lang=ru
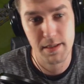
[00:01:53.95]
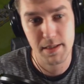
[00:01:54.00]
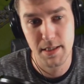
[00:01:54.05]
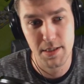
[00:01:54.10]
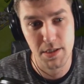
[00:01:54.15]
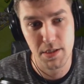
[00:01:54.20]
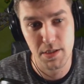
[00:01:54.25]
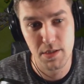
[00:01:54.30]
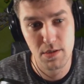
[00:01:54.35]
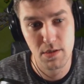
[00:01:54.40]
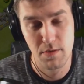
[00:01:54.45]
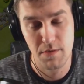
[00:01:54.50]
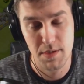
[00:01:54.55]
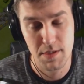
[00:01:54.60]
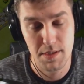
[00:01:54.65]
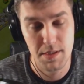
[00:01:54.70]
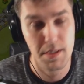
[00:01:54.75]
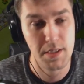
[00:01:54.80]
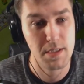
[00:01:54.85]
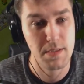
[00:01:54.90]
даже
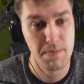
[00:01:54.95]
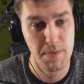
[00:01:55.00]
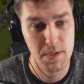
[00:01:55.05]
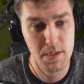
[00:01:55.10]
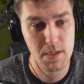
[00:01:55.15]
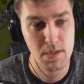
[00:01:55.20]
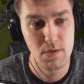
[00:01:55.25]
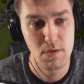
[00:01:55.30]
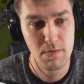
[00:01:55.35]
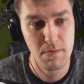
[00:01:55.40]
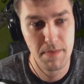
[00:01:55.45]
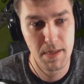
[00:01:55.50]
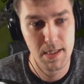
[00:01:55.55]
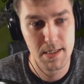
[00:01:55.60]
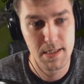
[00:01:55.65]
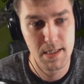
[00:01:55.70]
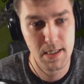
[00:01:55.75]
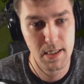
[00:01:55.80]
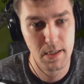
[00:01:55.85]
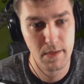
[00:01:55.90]
несовестно. И экспедицию
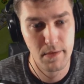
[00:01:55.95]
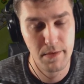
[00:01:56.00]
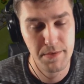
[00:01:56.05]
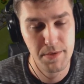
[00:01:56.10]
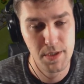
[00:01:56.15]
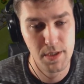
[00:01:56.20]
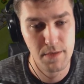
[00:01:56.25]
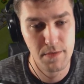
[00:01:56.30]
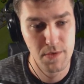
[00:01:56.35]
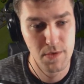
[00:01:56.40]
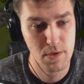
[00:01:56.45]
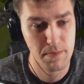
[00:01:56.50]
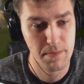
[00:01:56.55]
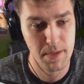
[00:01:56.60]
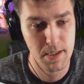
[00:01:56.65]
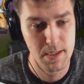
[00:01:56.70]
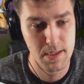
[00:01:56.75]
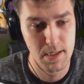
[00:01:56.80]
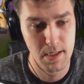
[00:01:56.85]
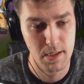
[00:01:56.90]
просрал вообще. Все
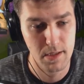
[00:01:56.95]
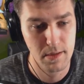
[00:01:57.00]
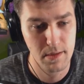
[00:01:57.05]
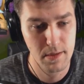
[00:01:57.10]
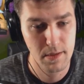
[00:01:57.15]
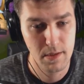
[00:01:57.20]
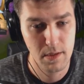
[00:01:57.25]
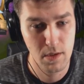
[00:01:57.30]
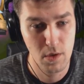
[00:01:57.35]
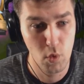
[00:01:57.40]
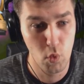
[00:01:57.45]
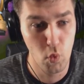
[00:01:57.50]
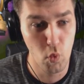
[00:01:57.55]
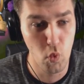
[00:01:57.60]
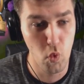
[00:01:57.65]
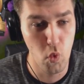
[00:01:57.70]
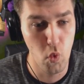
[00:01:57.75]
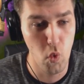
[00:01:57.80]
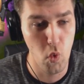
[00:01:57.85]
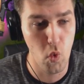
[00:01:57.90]
просрал.
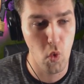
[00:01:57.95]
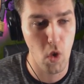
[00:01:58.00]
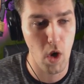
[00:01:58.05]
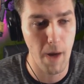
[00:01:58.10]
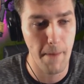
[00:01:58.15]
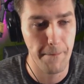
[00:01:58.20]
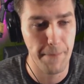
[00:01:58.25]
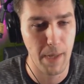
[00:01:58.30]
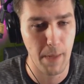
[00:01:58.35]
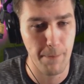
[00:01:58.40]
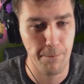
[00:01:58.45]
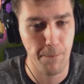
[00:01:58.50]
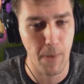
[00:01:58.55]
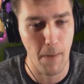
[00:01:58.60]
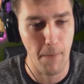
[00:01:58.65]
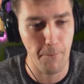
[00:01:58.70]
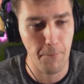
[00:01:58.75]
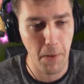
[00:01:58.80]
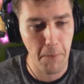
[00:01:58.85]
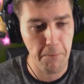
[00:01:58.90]
У, а пам,
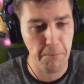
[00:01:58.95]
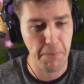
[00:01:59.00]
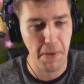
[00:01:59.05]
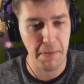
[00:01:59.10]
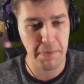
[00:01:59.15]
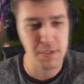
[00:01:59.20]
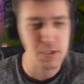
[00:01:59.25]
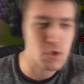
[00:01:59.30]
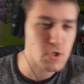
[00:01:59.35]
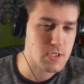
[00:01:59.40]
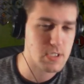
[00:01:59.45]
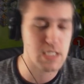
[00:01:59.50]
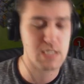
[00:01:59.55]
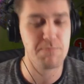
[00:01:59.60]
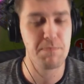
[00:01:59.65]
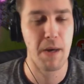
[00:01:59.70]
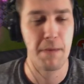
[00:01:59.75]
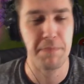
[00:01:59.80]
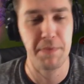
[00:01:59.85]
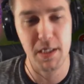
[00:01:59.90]
пам, пам, пам, кто здесь
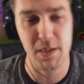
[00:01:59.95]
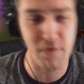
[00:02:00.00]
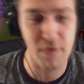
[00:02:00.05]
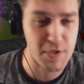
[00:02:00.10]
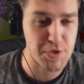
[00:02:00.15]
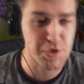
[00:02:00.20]
папка? Два